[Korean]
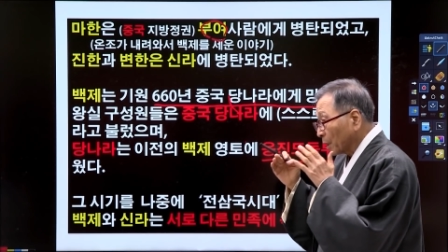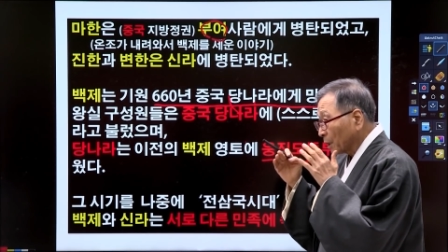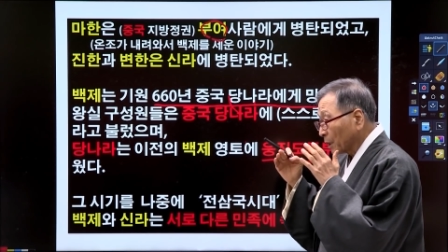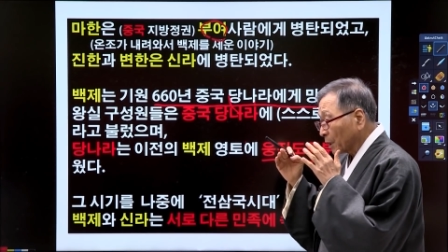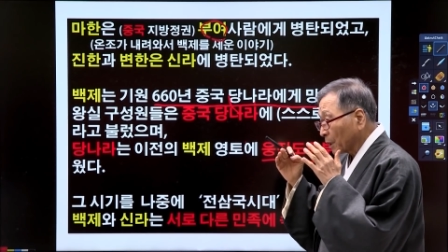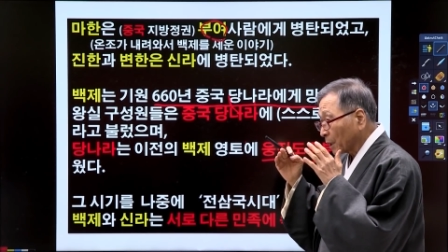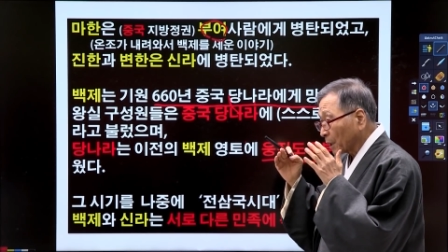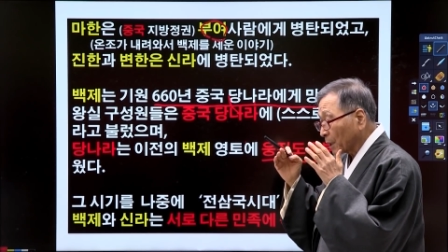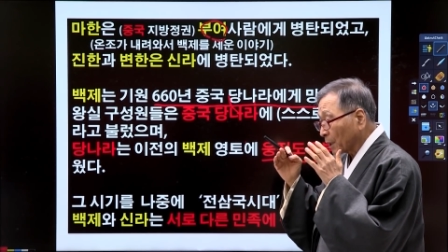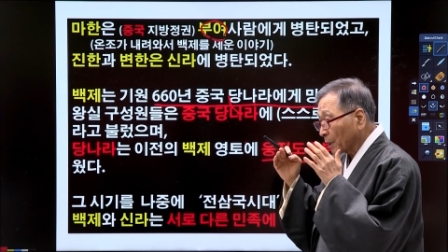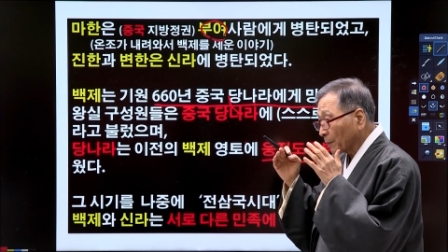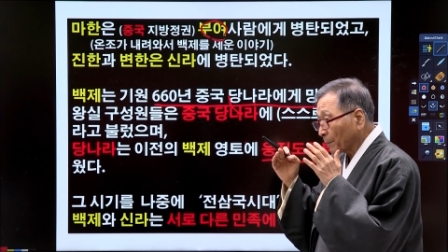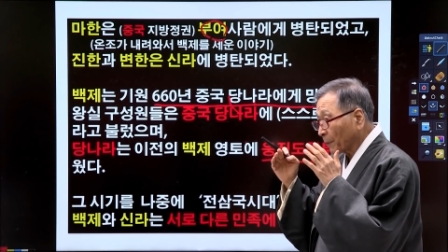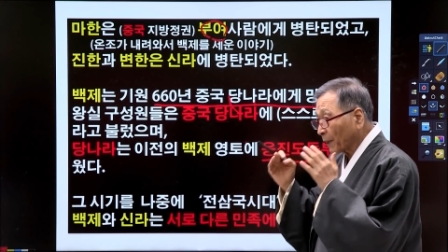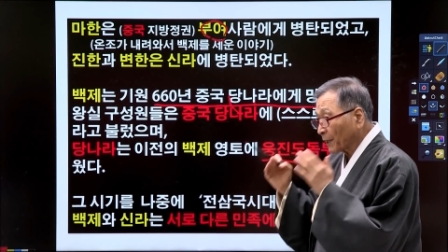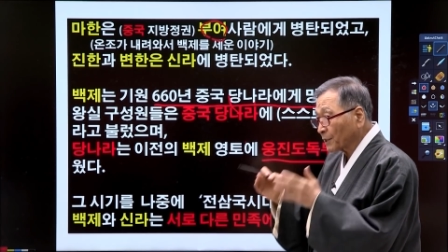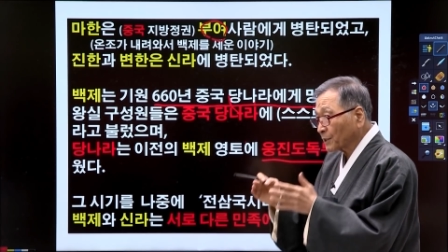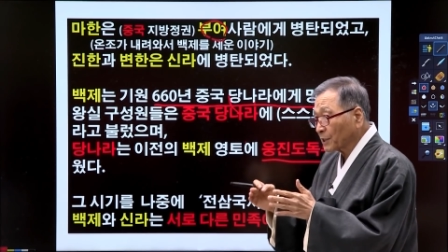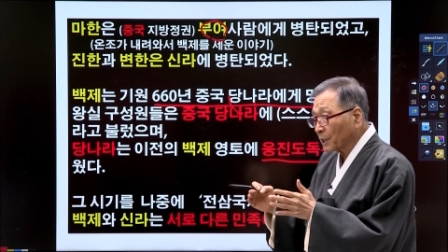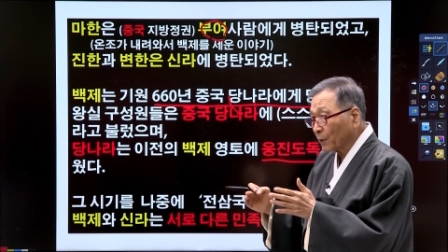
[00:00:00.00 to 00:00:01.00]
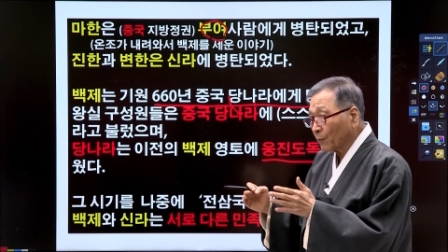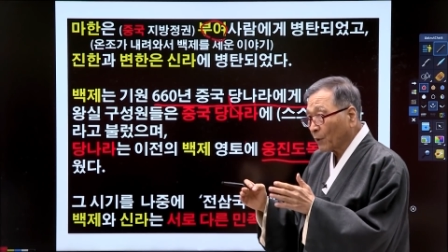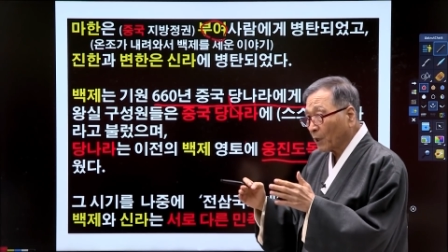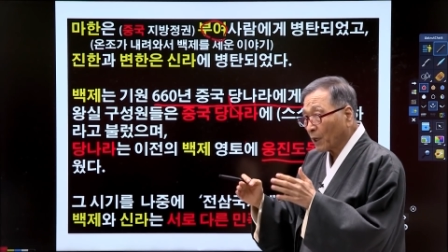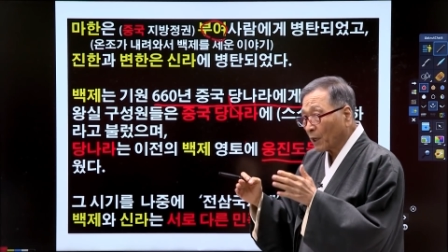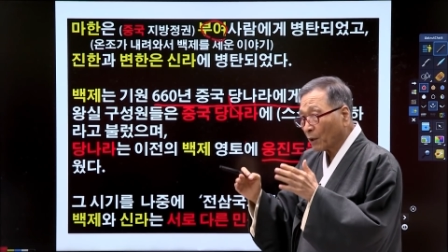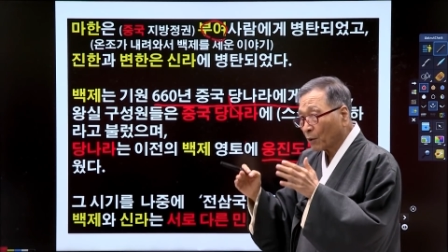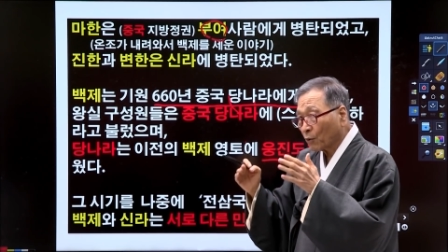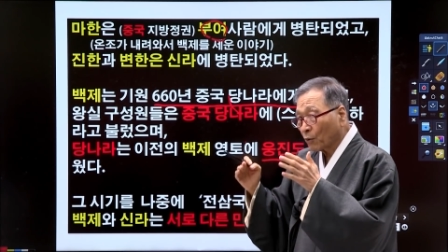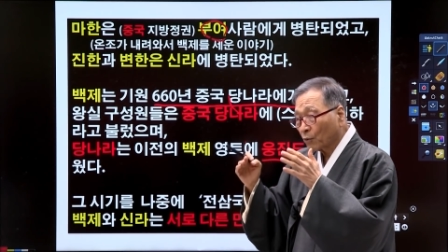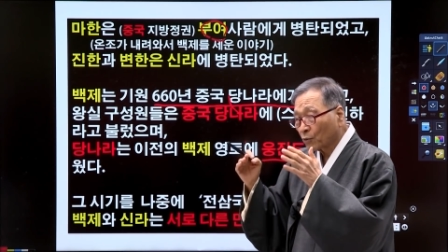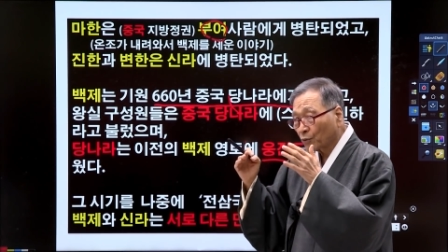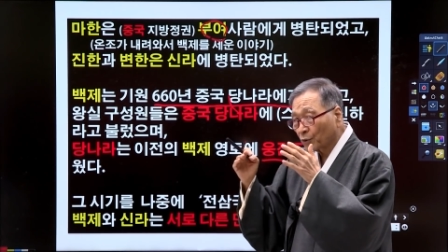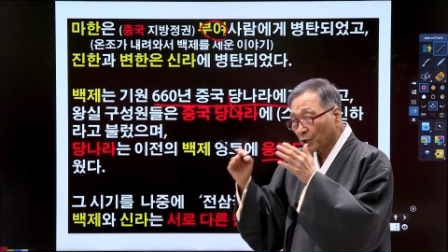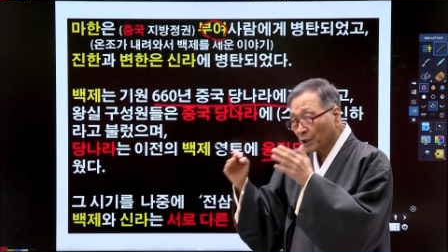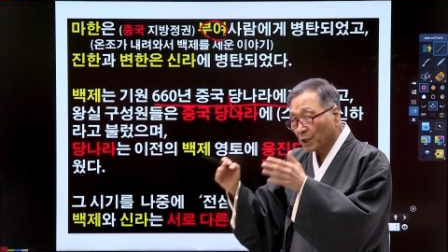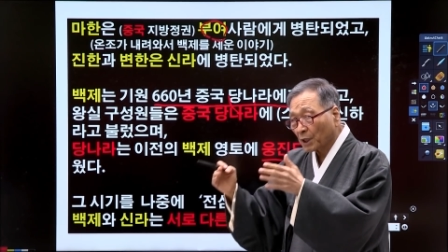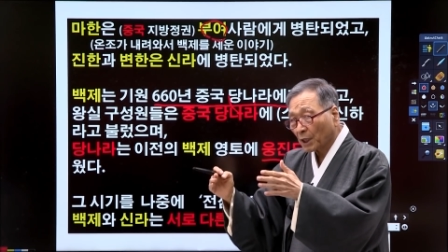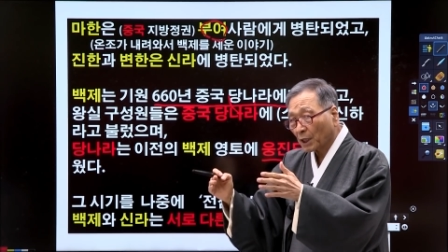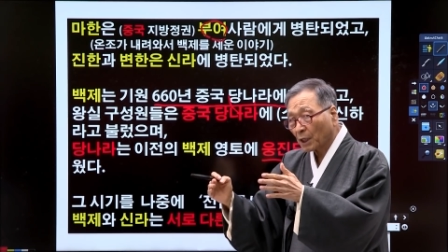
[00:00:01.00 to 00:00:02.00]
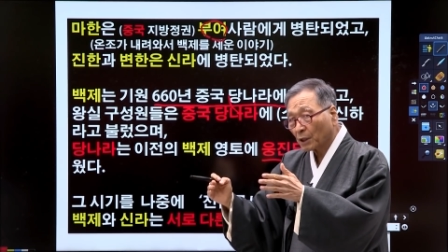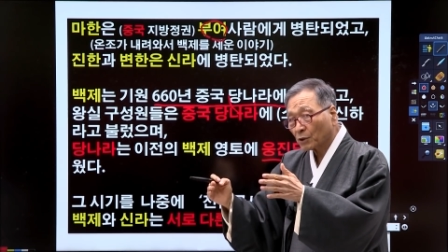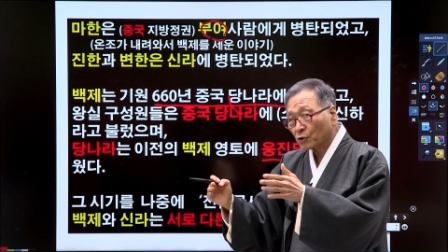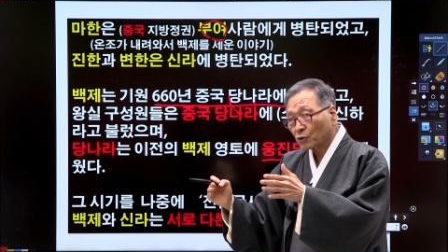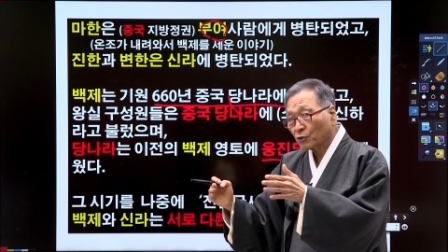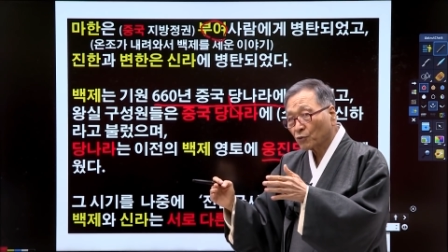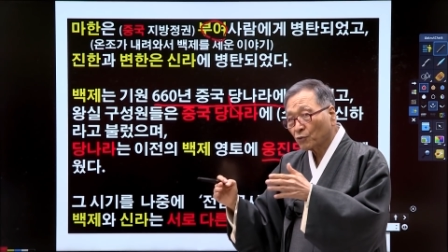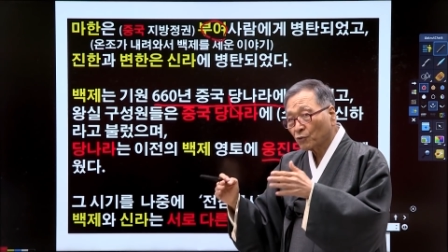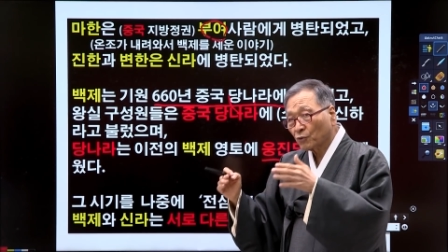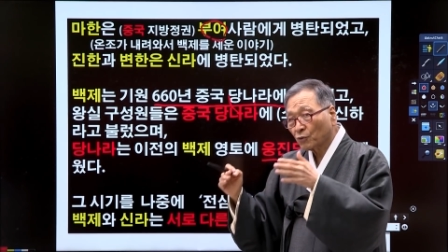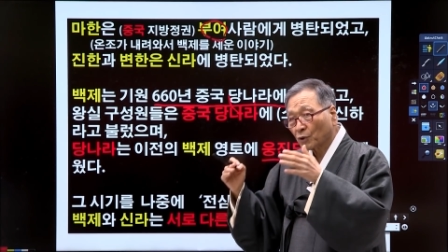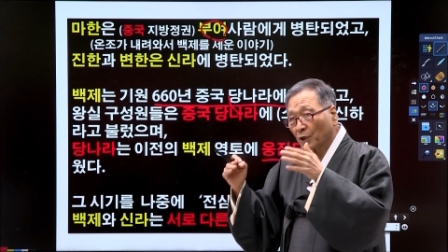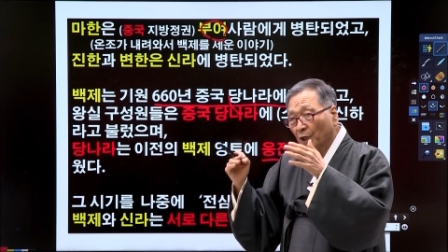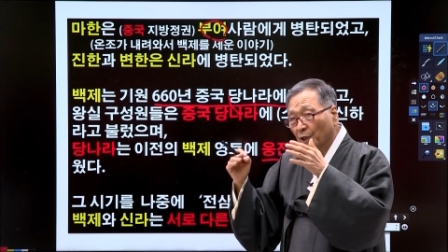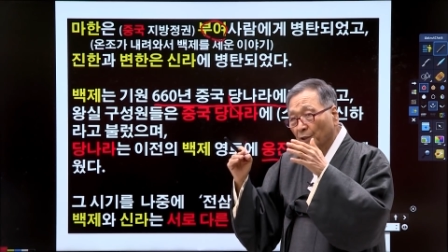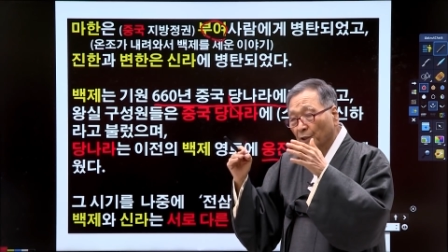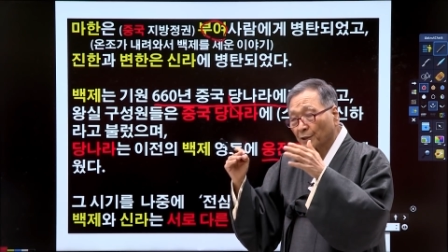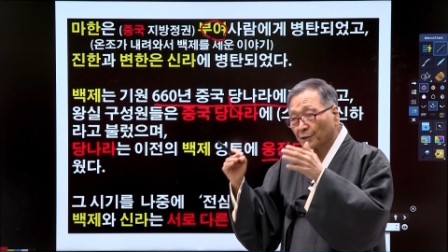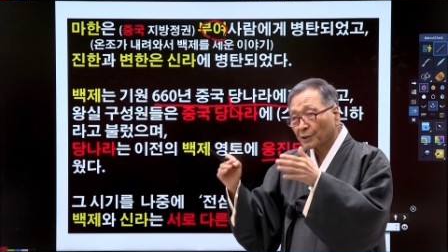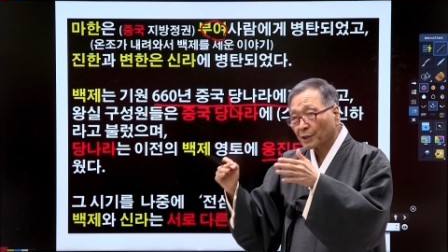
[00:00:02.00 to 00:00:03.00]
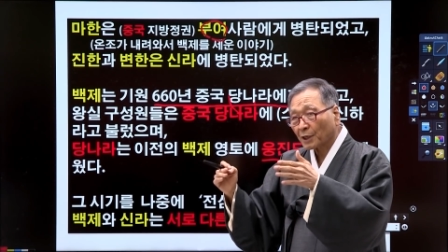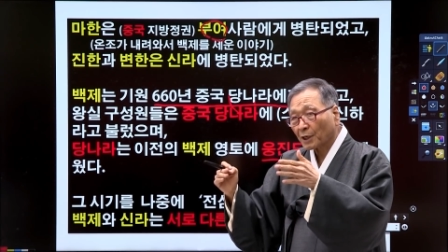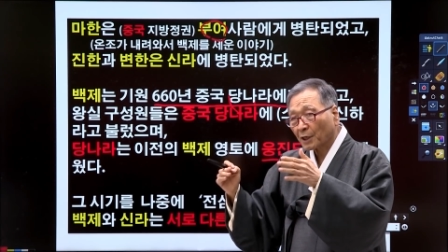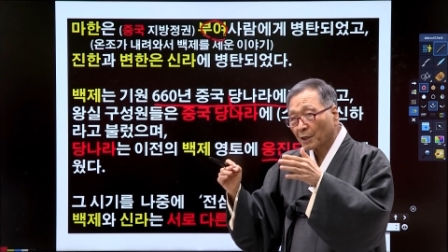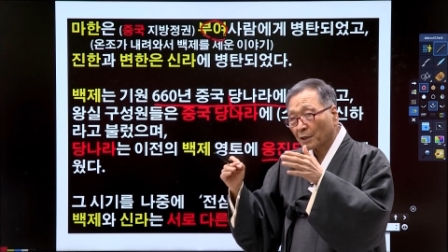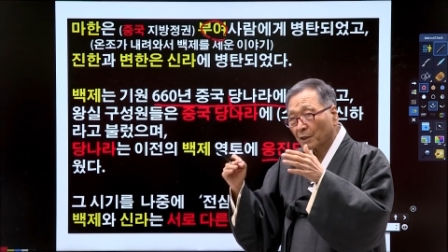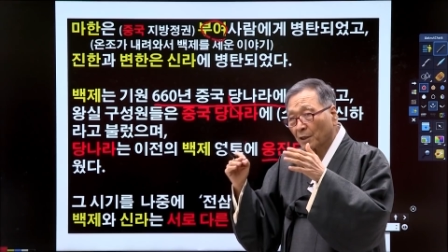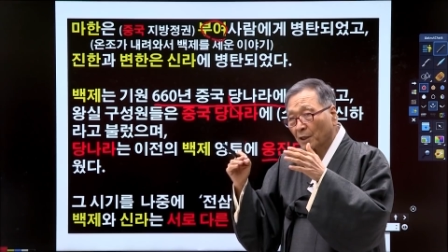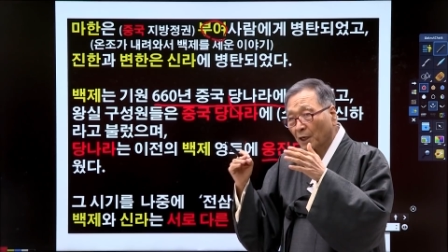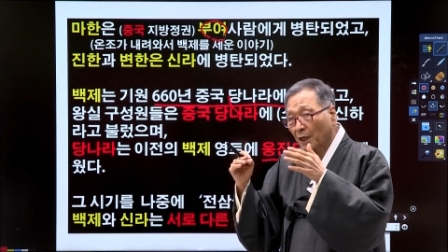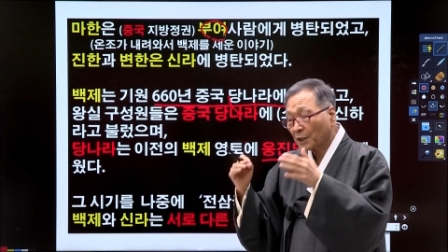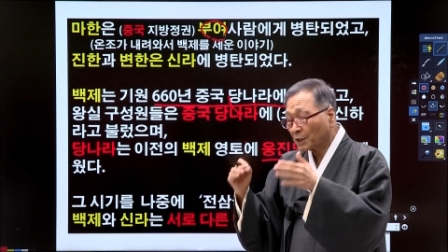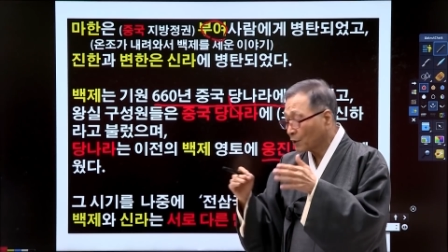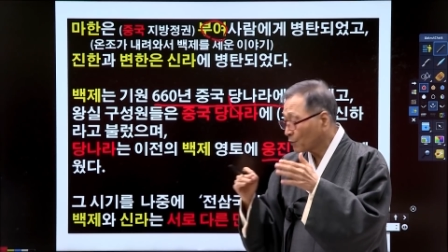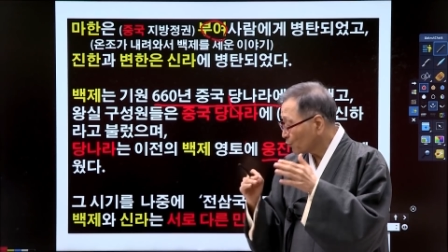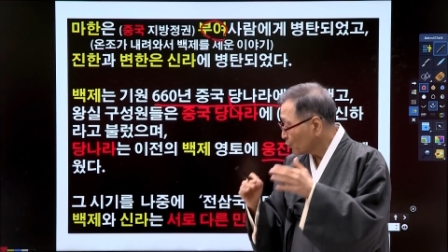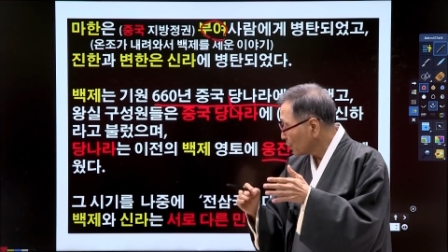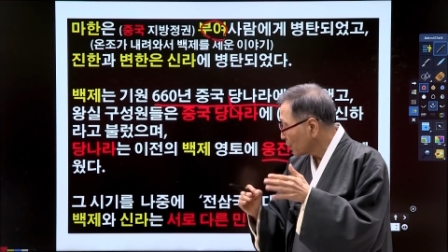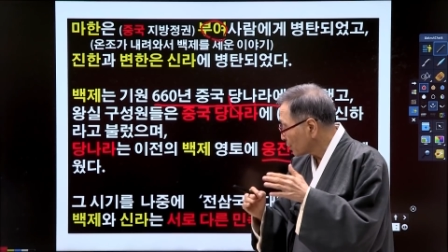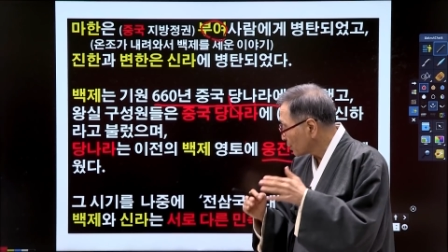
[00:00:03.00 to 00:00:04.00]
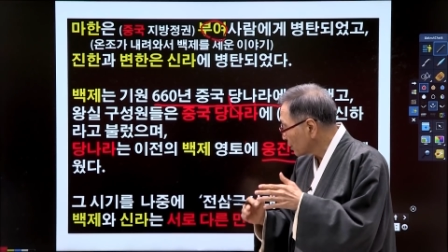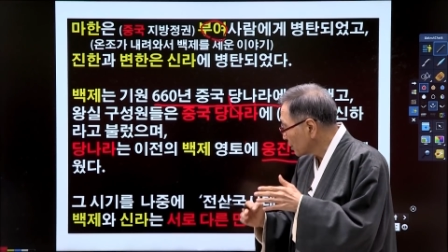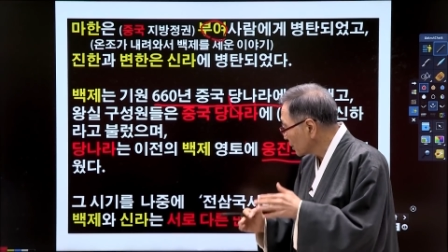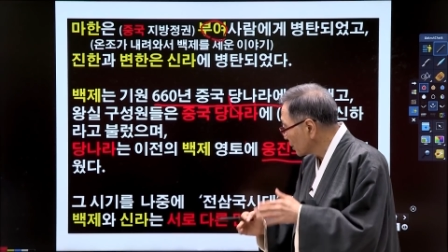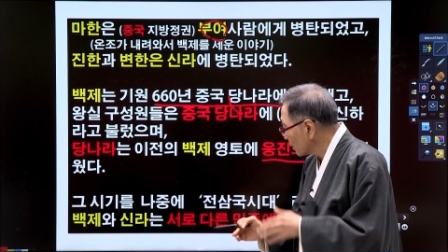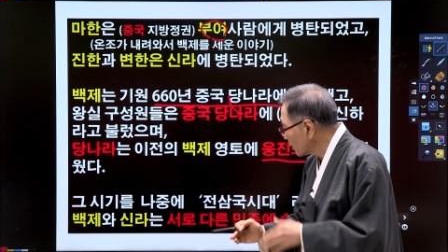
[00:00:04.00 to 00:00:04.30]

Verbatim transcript: 예, 백제와 고구리가 중국의 역사라는 걸 하기 위해서